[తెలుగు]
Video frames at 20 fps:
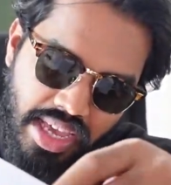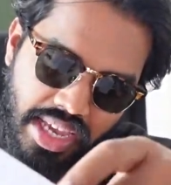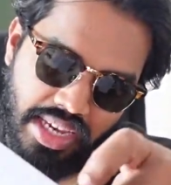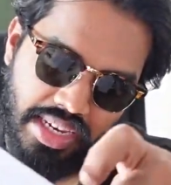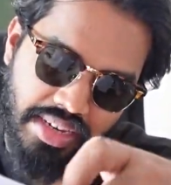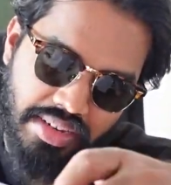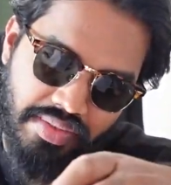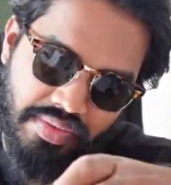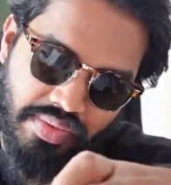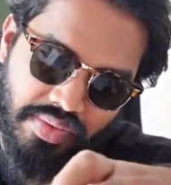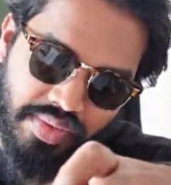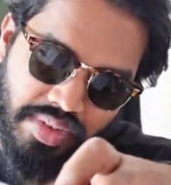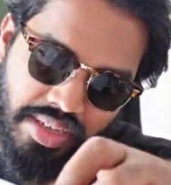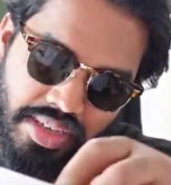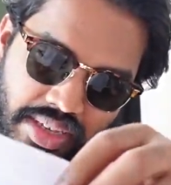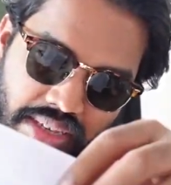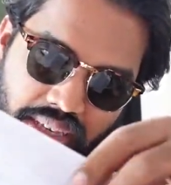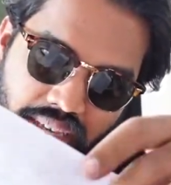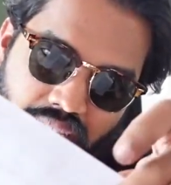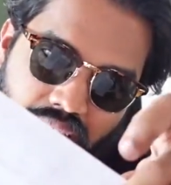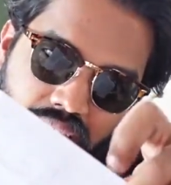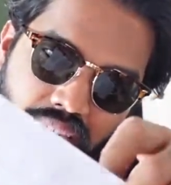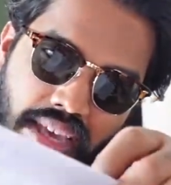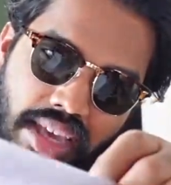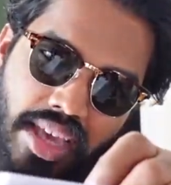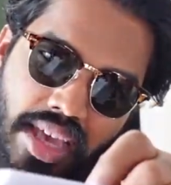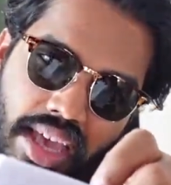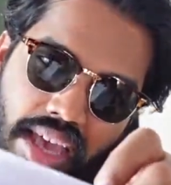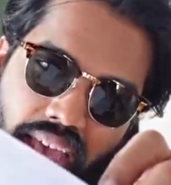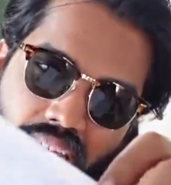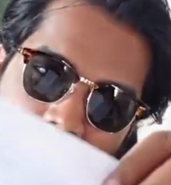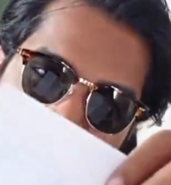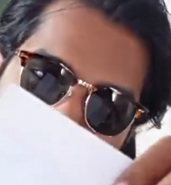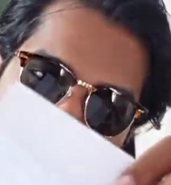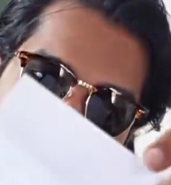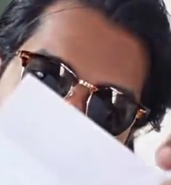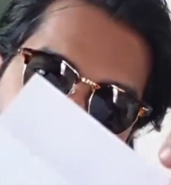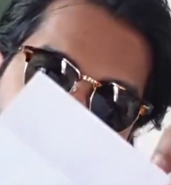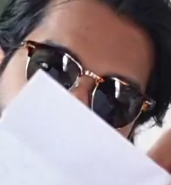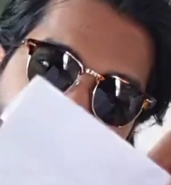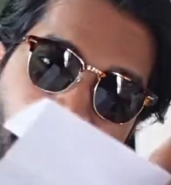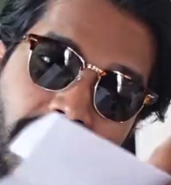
అండ్ వీ హ్యావ్